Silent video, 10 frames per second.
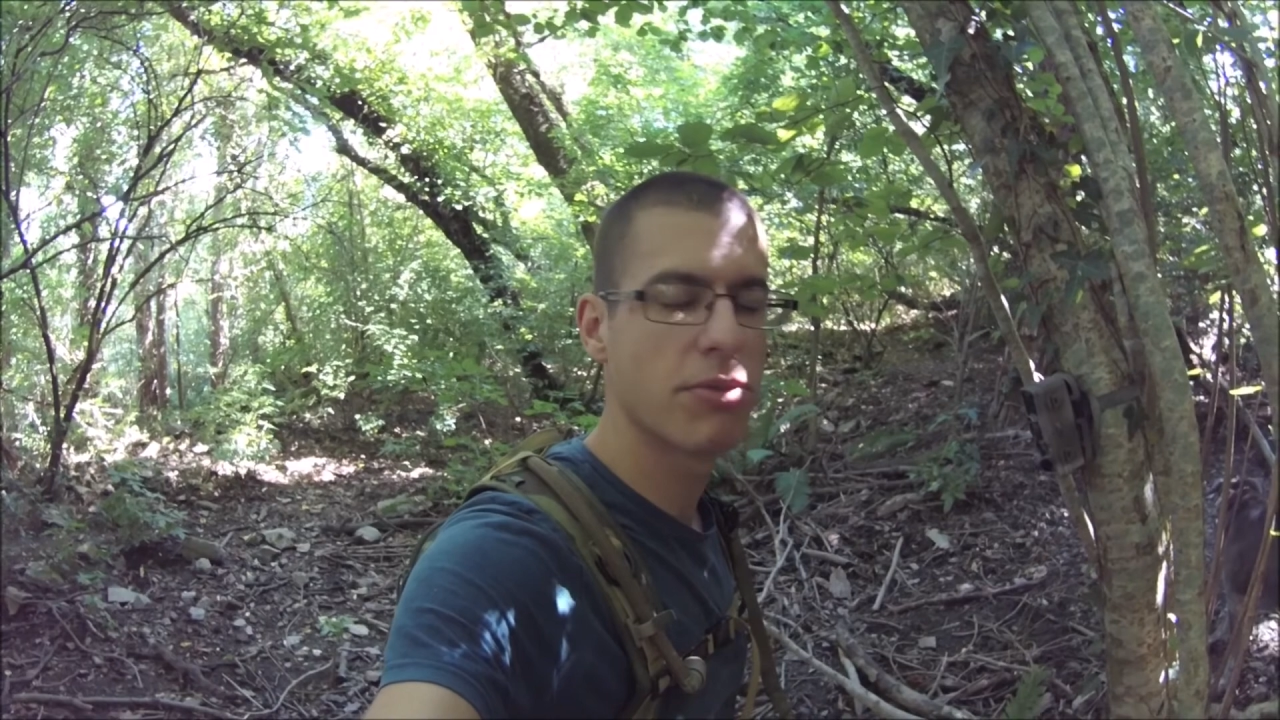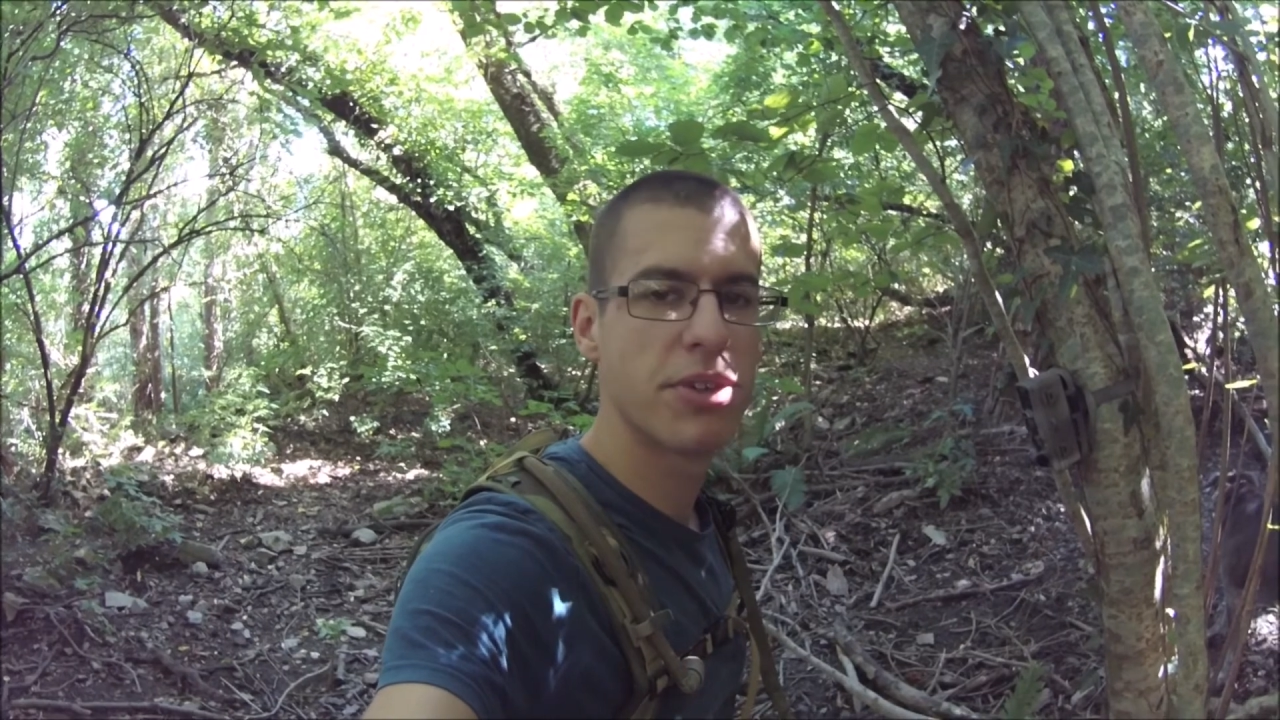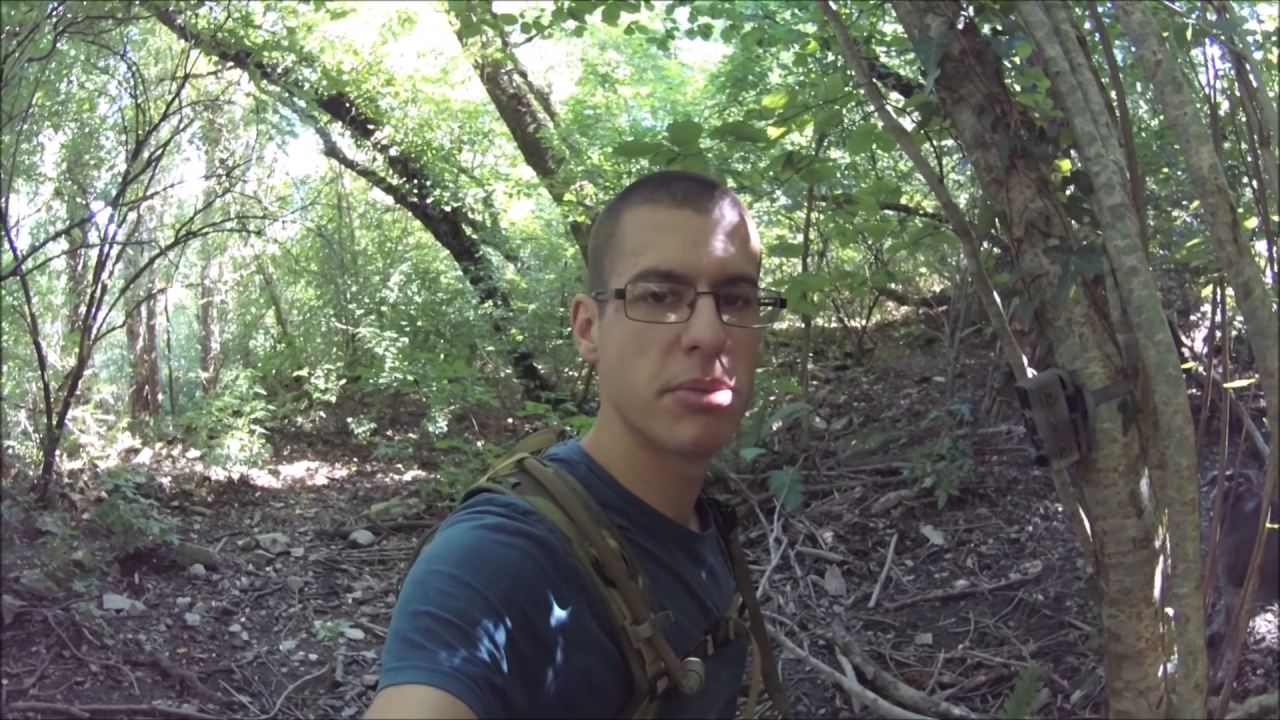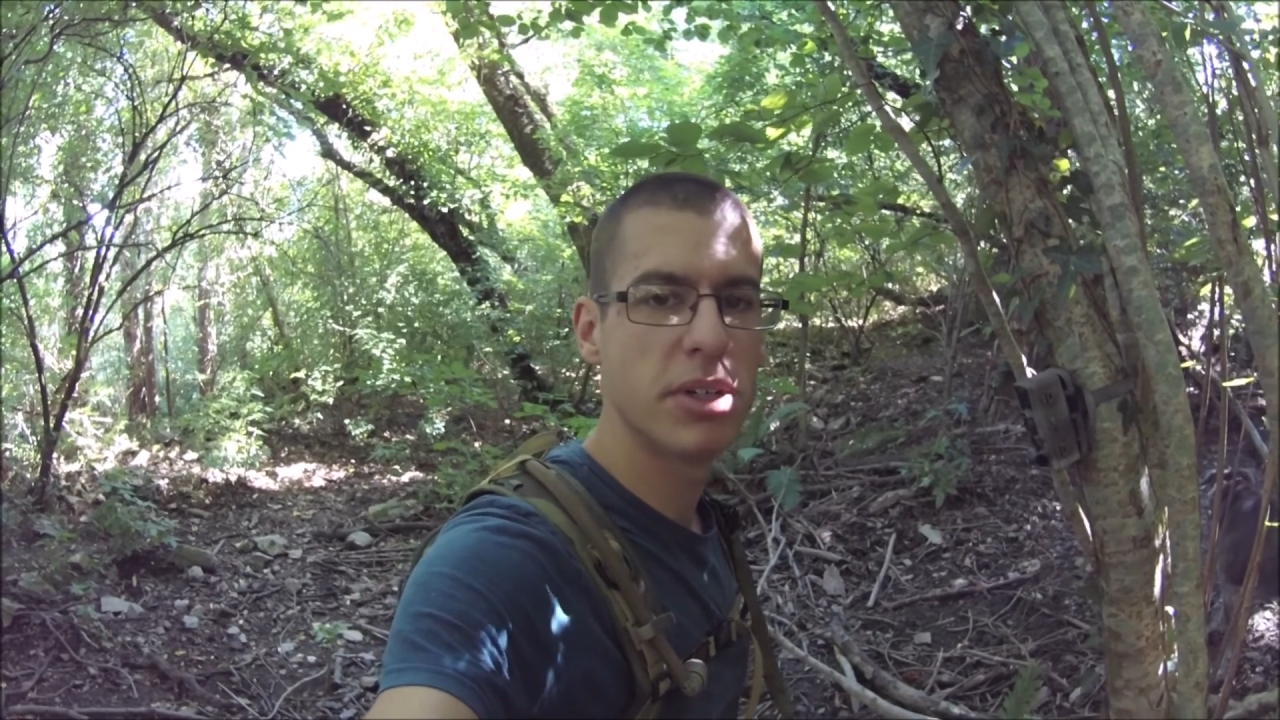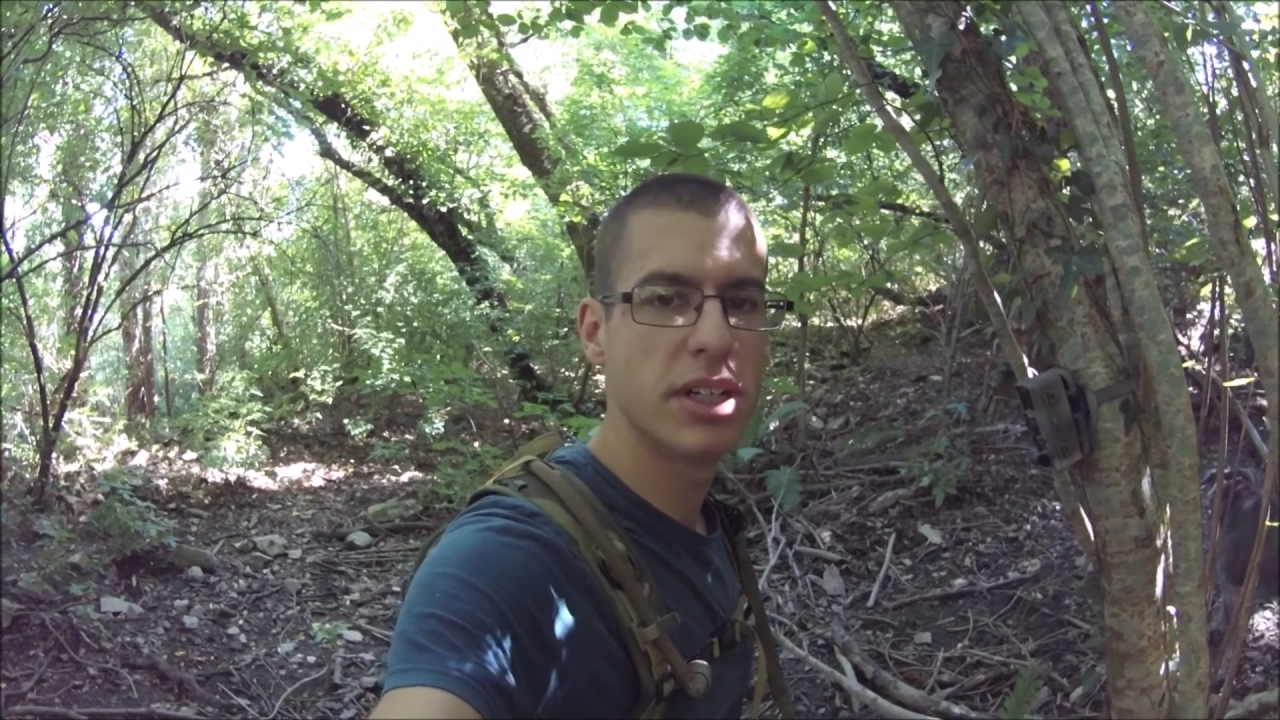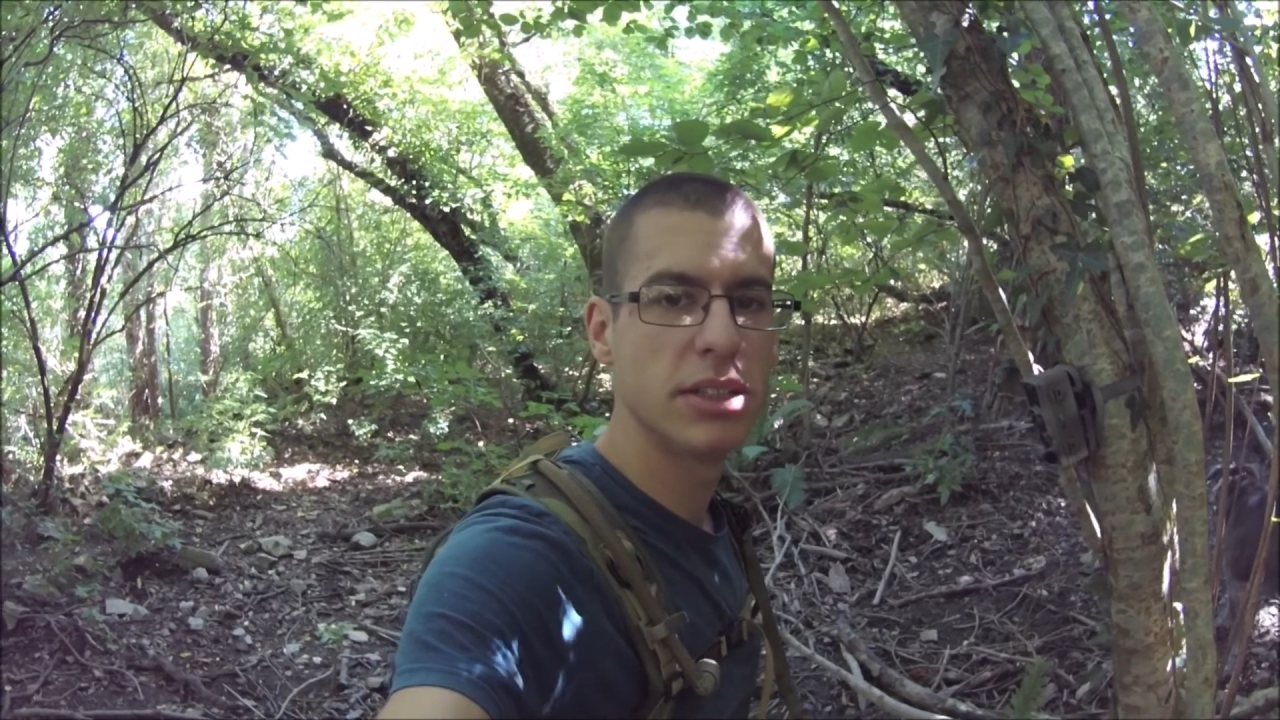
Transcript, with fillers: filmer la